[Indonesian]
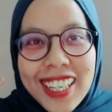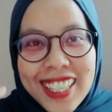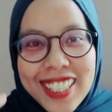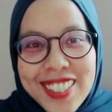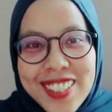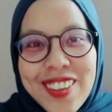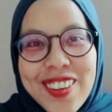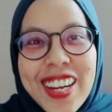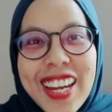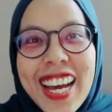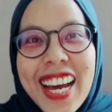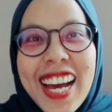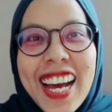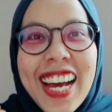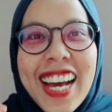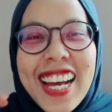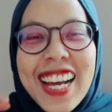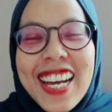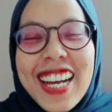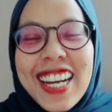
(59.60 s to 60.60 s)
So ya, yeah,
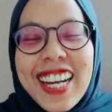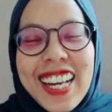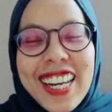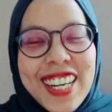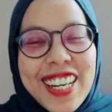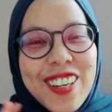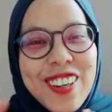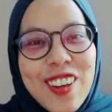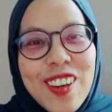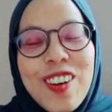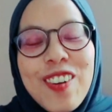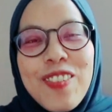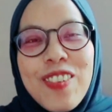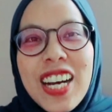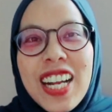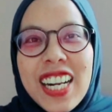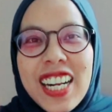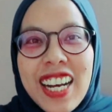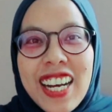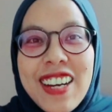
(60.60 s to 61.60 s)
kali ini gue
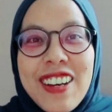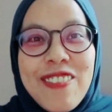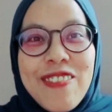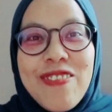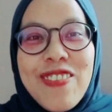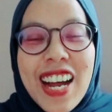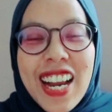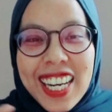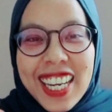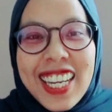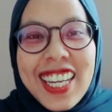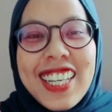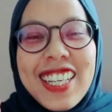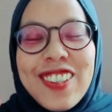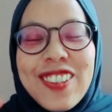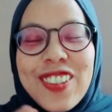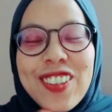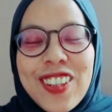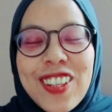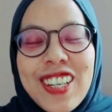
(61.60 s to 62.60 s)
balik, balik
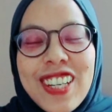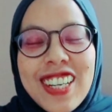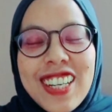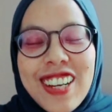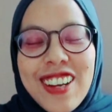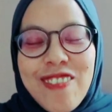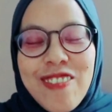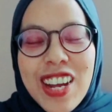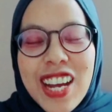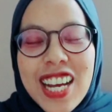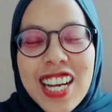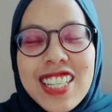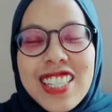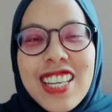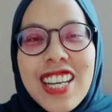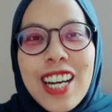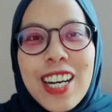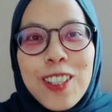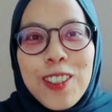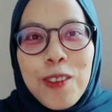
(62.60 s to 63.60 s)
untuk ngebahas
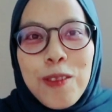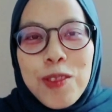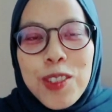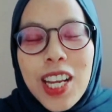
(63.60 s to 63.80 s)
Arsum